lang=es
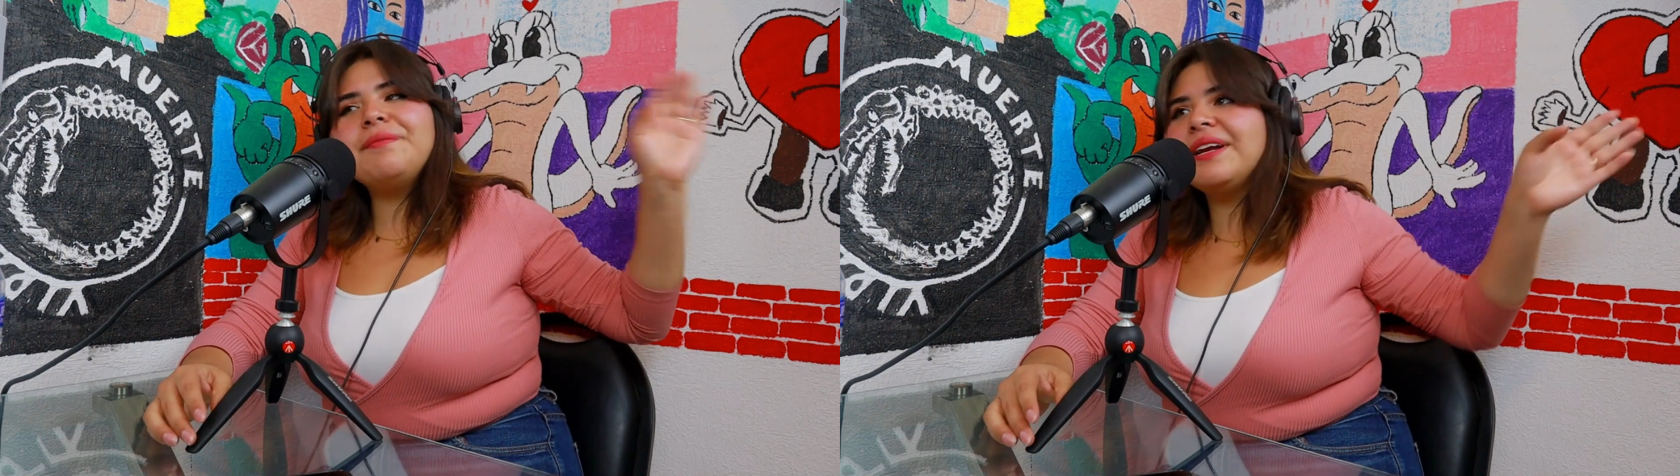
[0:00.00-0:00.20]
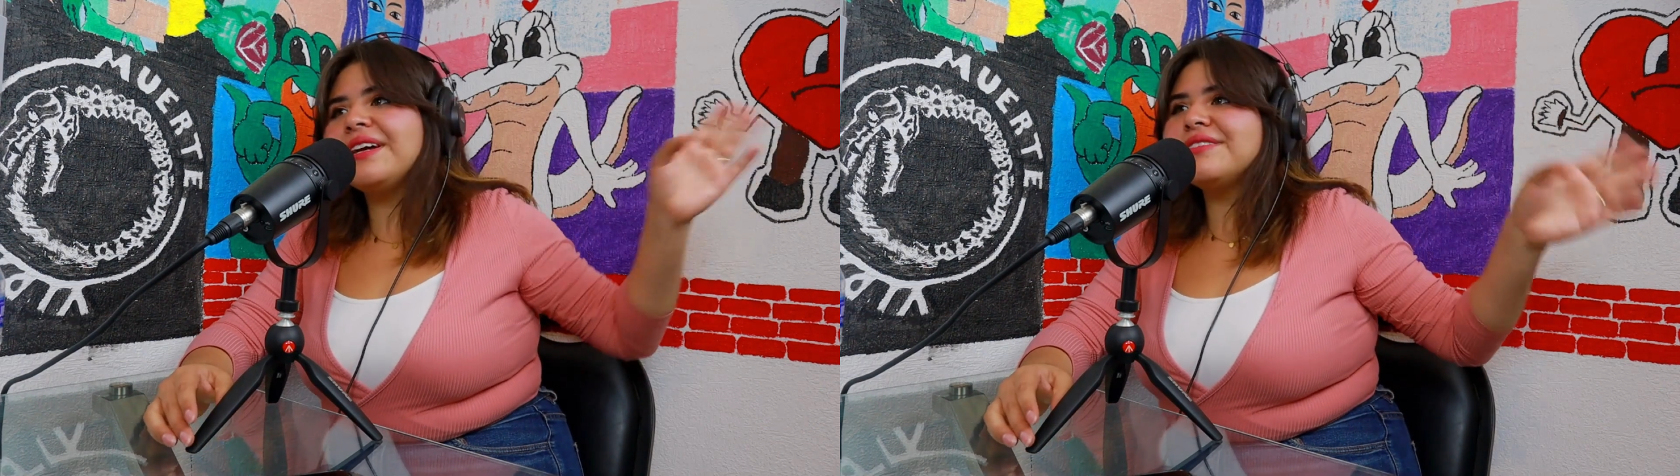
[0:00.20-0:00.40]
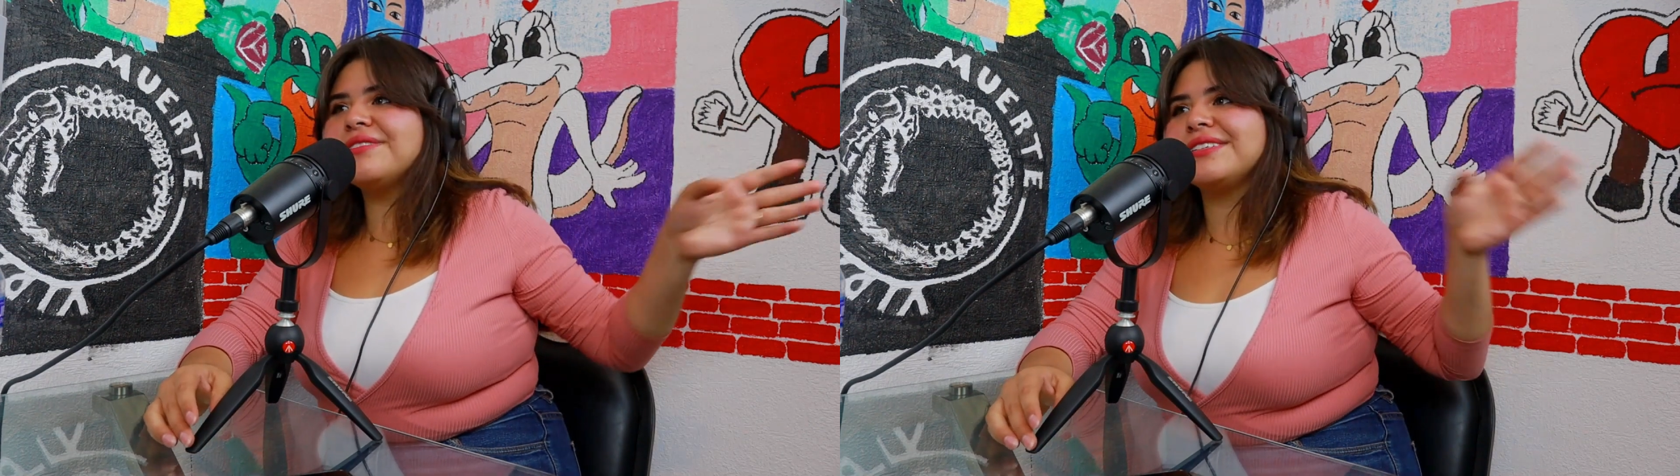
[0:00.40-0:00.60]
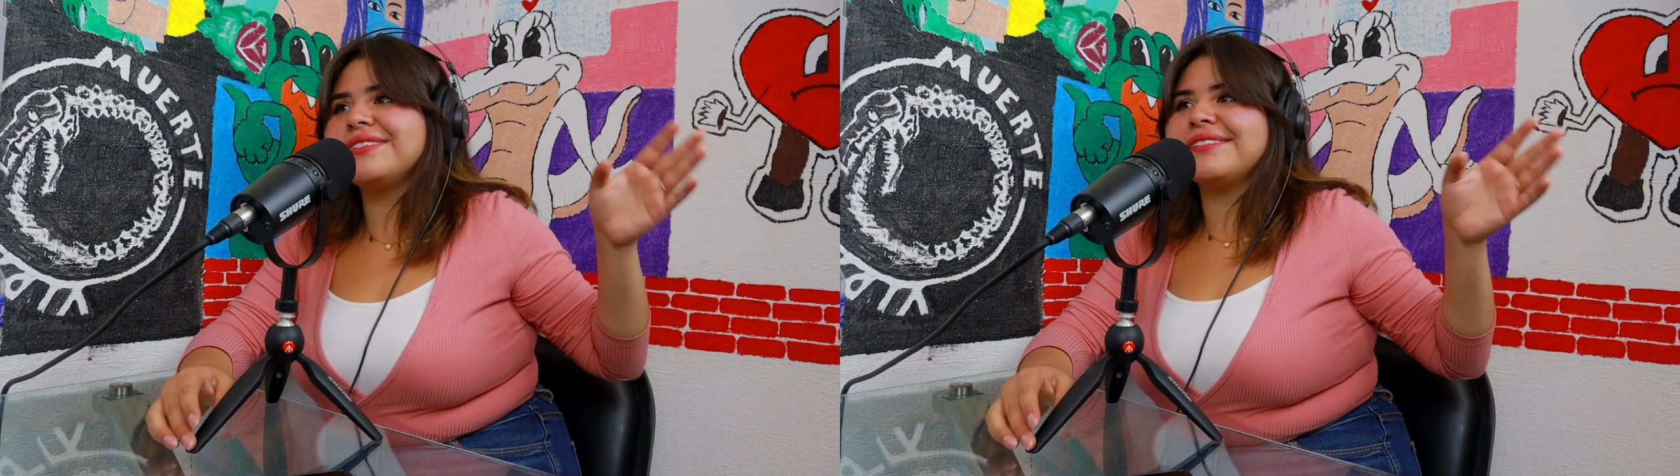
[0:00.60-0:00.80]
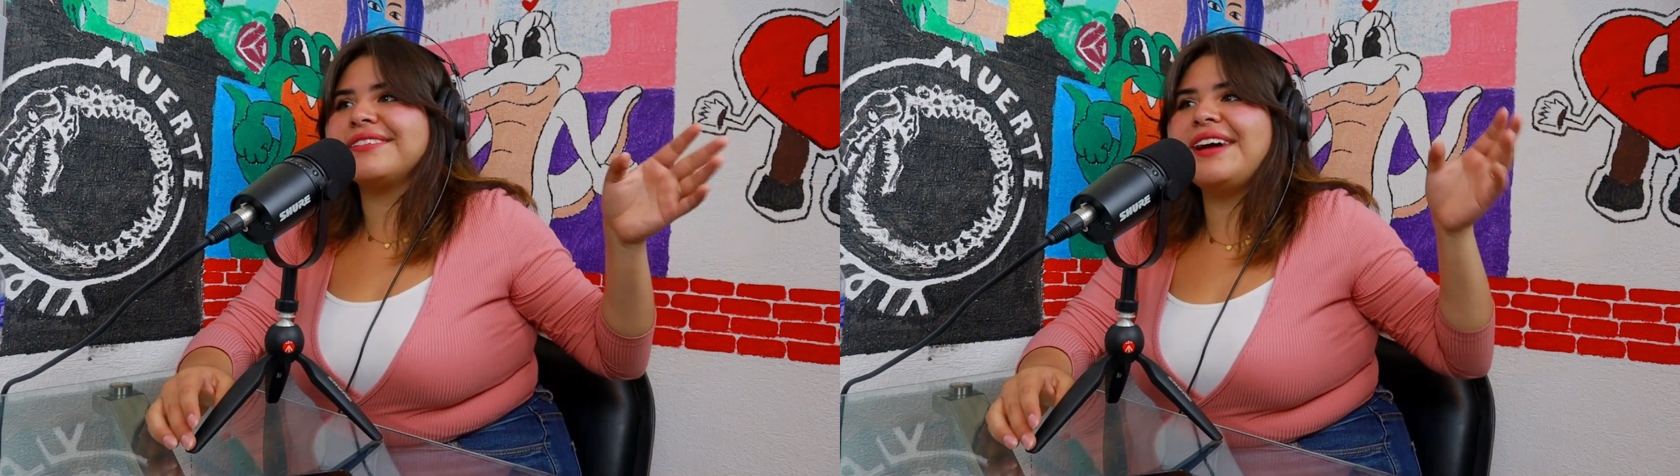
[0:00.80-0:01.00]
mira esto,
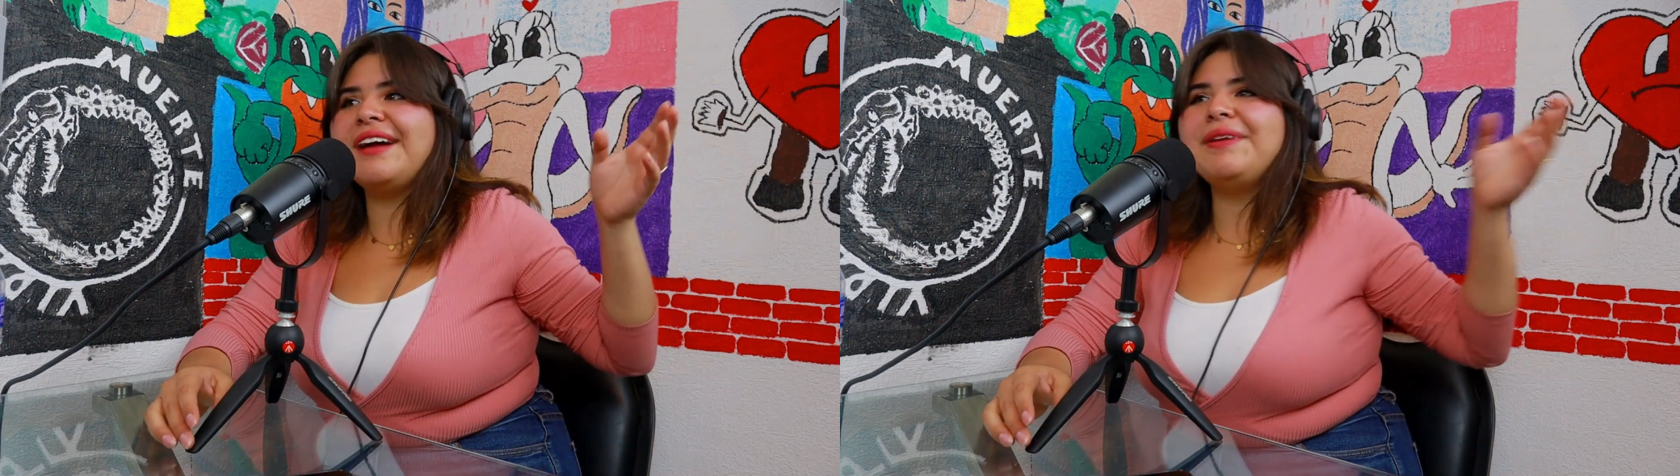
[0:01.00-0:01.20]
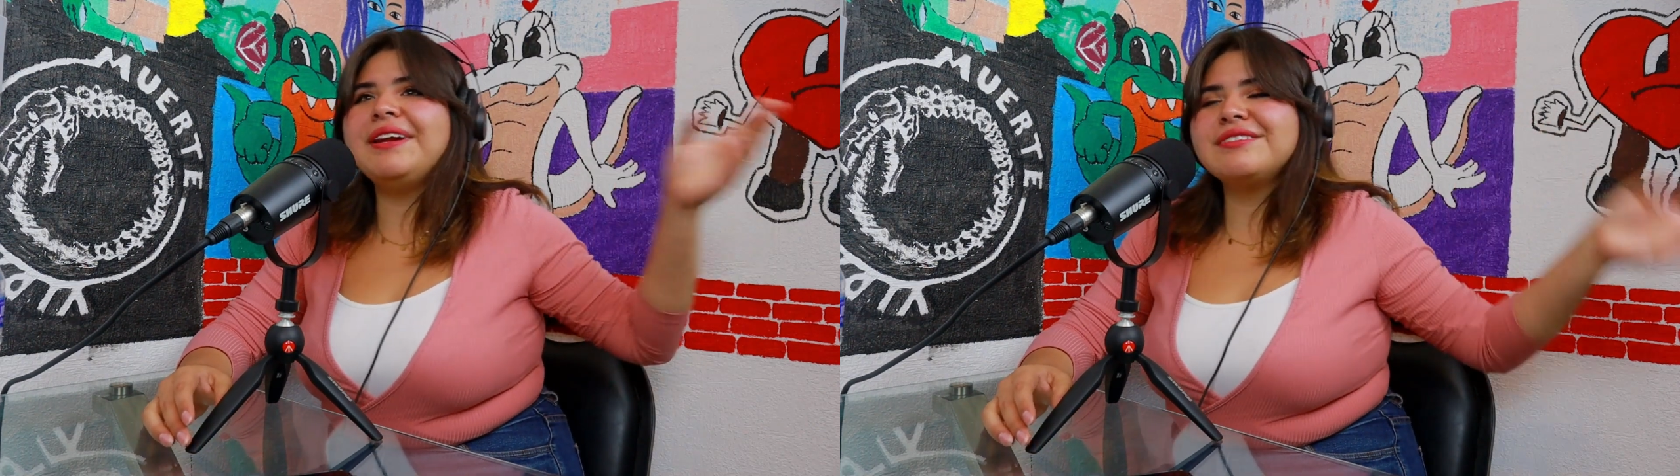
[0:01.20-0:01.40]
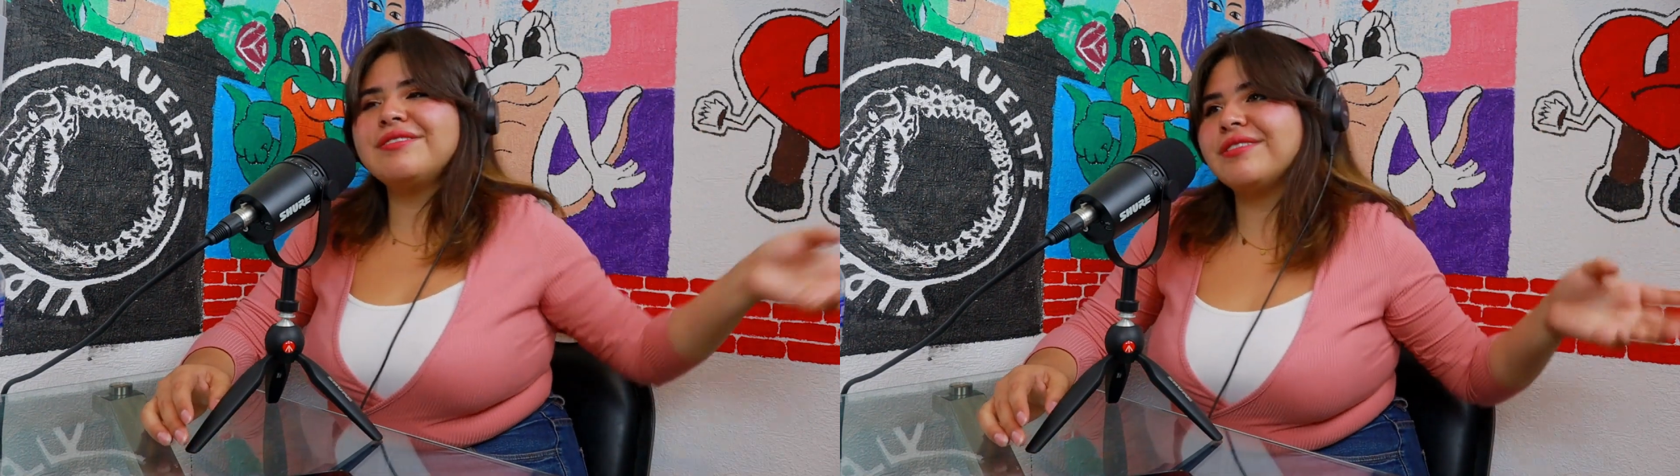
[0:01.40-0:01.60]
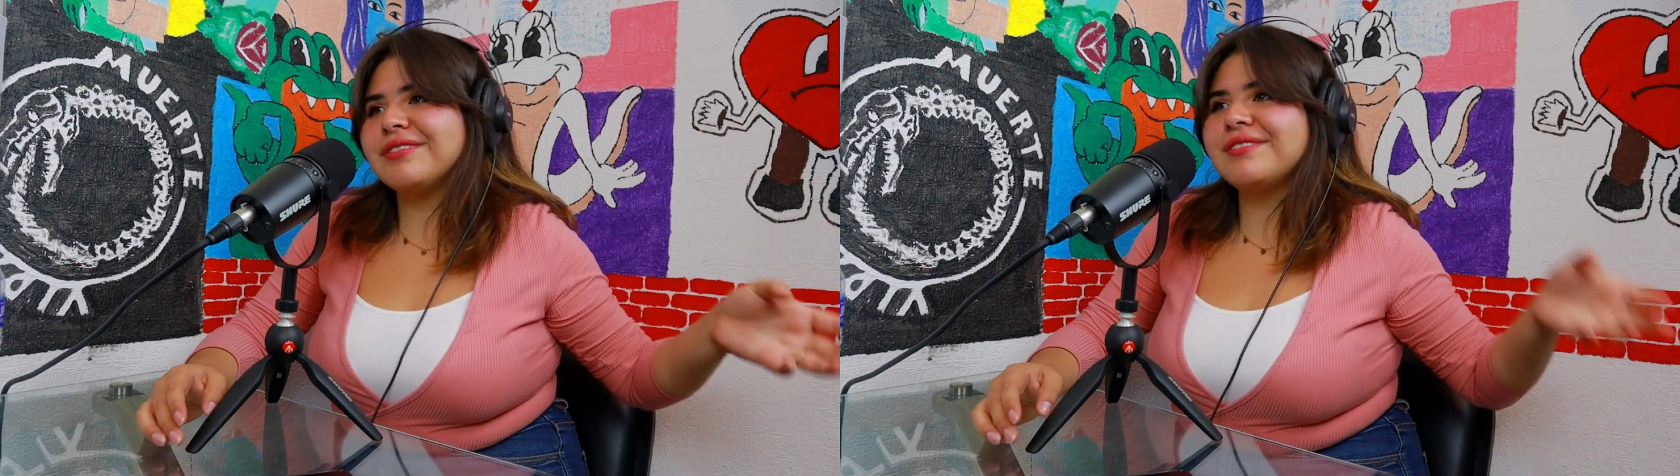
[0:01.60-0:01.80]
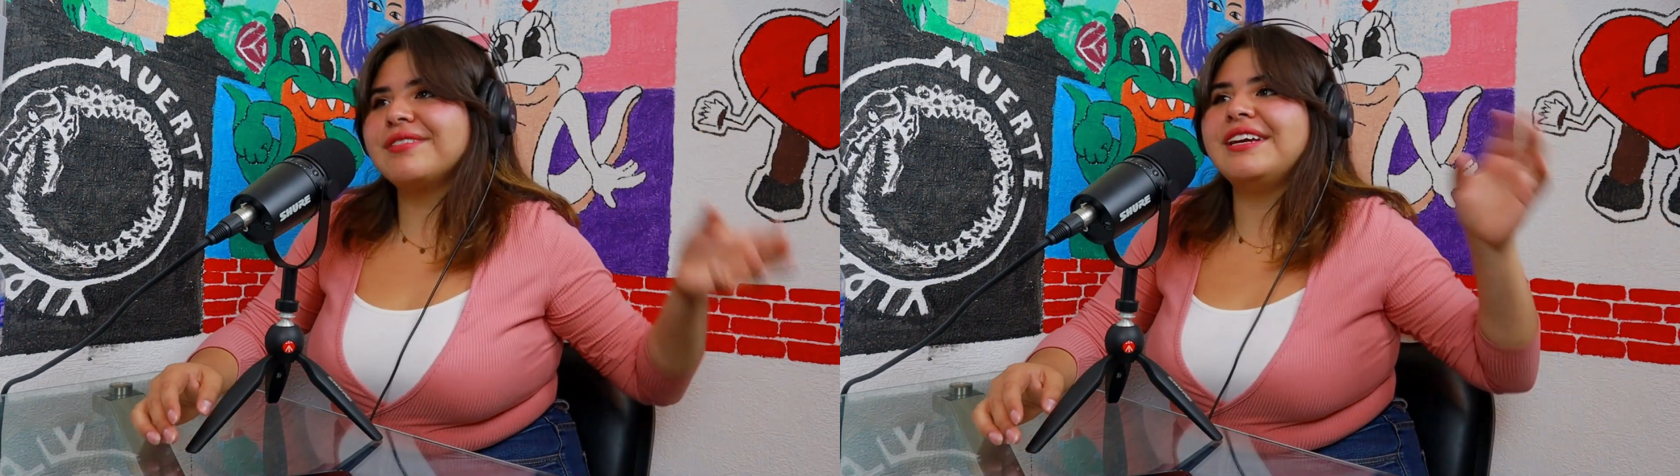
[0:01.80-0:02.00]
esto, ah, mira esto, el otro.